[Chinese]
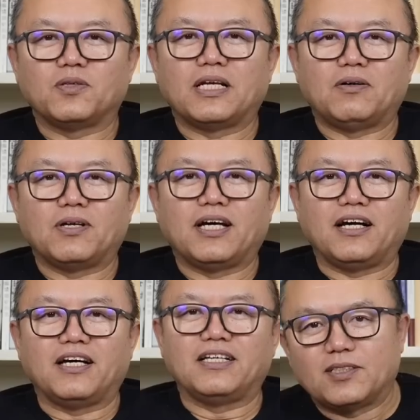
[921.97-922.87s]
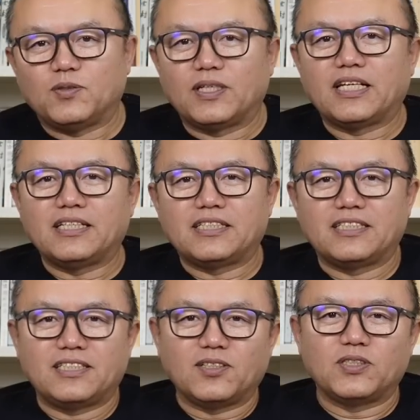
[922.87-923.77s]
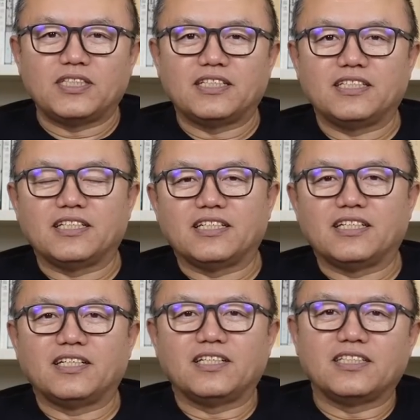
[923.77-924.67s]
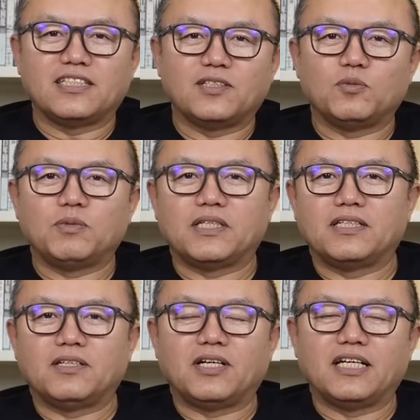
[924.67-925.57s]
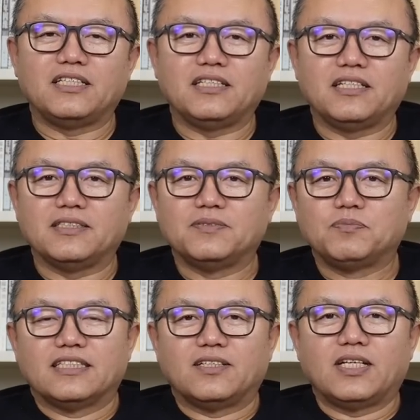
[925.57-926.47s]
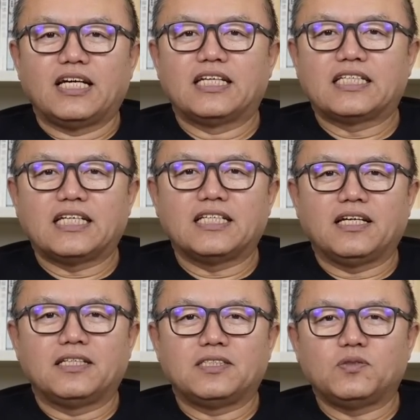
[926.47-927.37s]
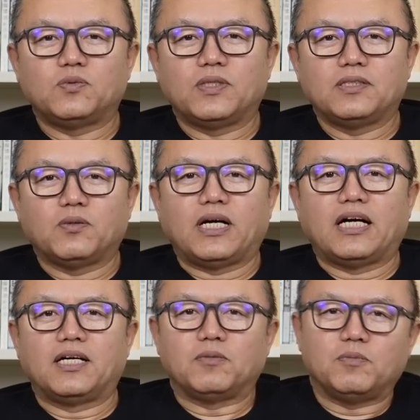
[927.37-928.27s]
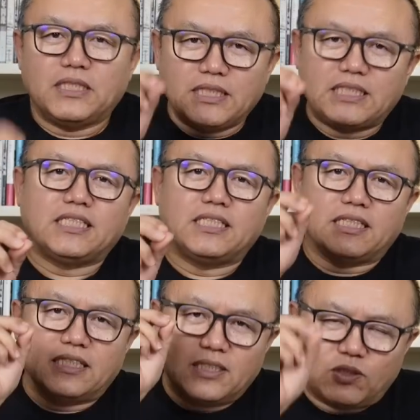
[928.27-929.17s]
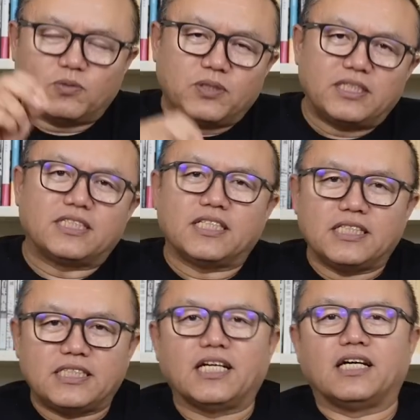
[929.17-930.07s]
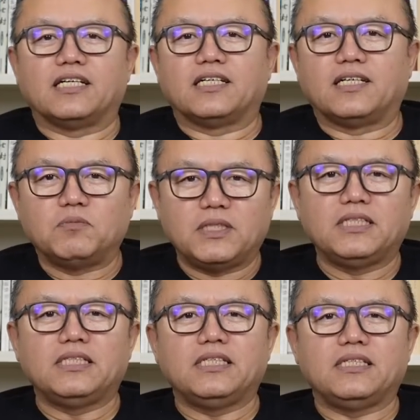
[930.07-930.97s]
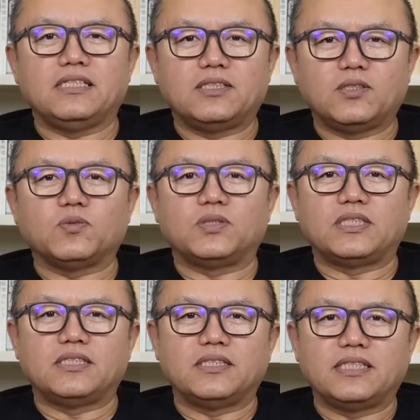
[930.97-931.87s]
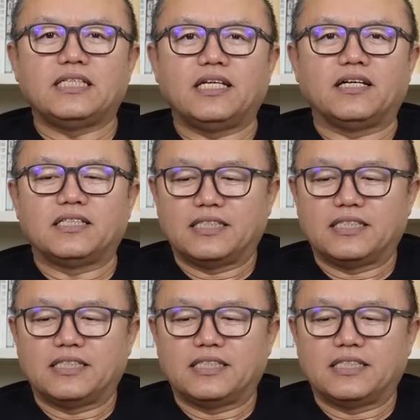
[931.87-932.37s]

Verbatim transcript: 老了，原来是小姐姐啊，现在都变成老阿姨了。”好了，大家记住那句话：民心就是真相啊，民意就是力量。